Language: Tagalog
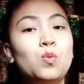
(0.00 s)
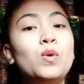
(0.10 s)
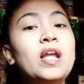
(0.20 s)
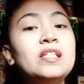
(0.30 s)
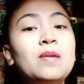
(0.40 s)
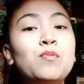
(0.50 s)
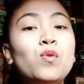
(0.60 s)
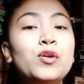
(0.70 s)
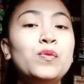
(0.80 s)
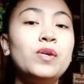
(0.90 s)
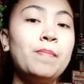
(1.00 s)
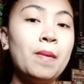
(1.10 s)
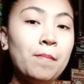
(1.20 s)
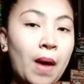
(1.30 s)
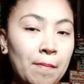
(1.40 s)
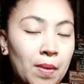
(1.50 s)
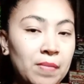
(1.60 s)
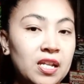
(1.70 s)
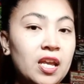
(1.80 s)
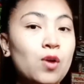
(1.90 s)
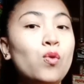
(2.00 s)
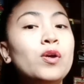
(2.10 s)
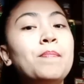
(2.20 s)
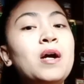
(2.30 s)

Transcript: wala na po kayong ipang papamili or